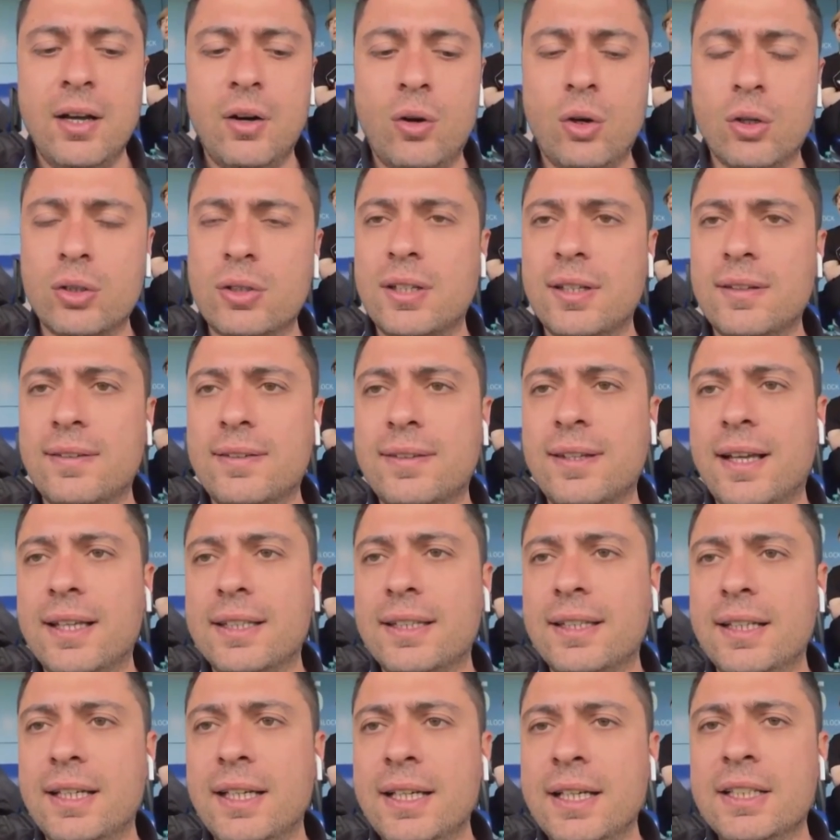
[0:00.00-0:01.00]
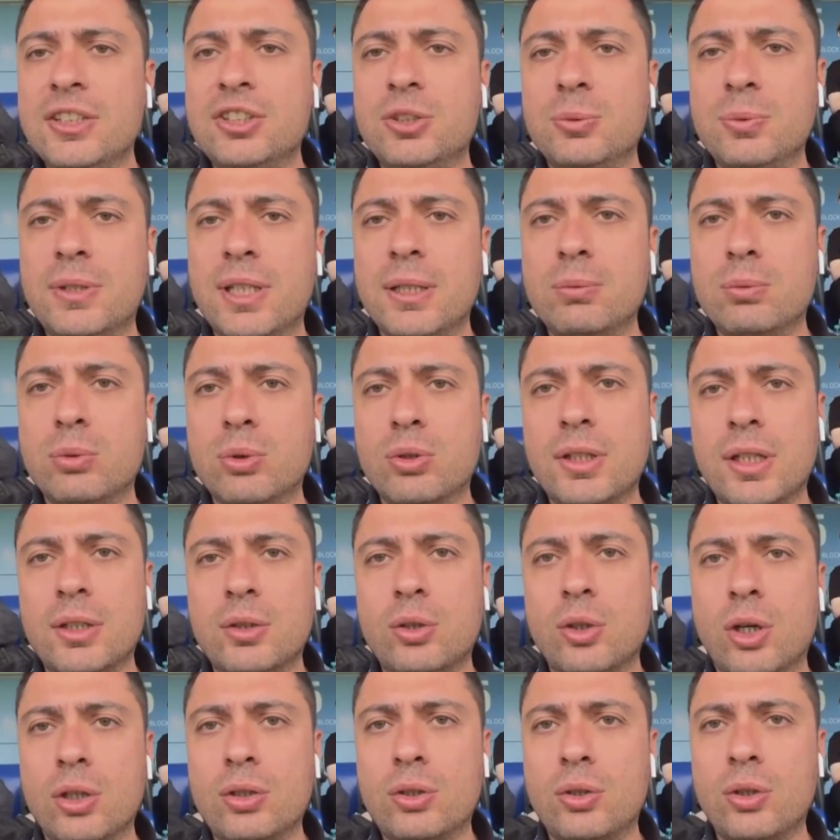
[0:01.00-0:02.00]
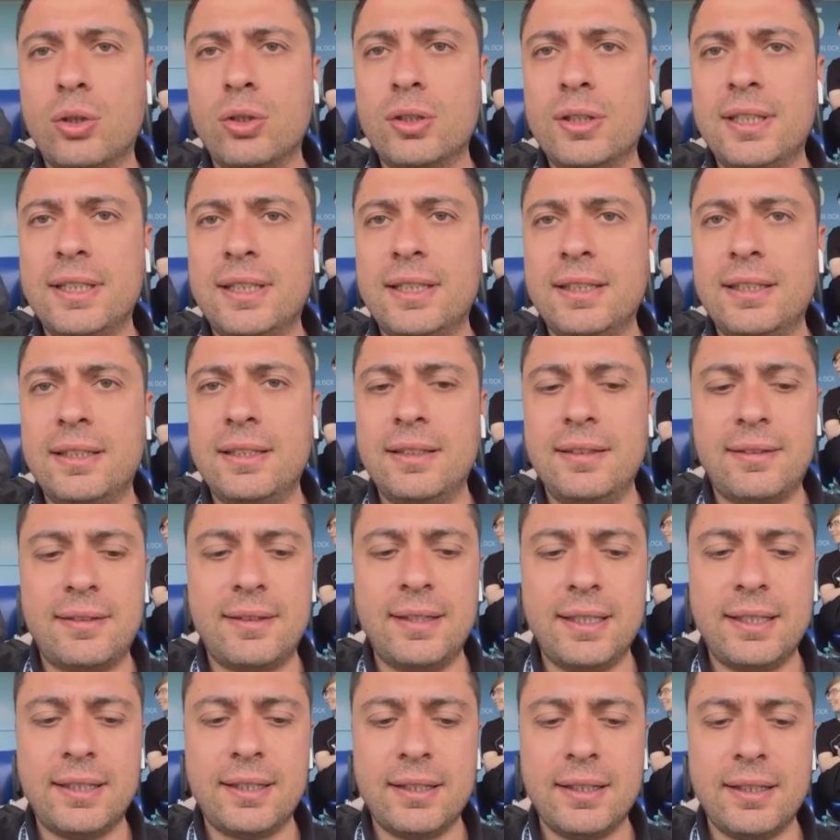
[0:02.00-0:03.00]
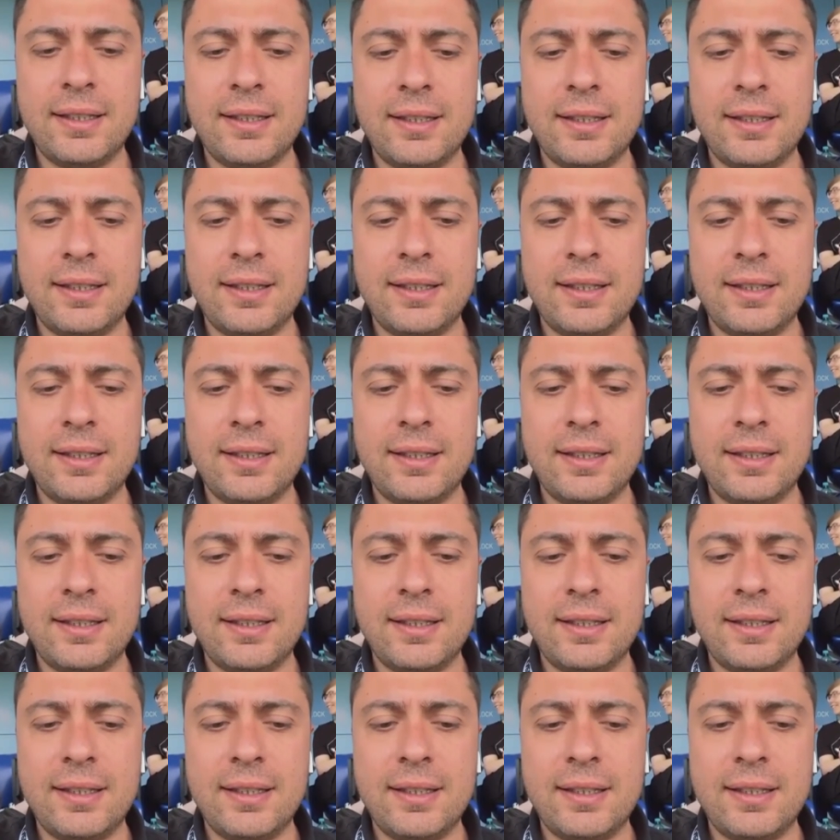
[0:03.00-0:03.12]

Orta sahada şimdi tabii burada 4-4-2 dizdik.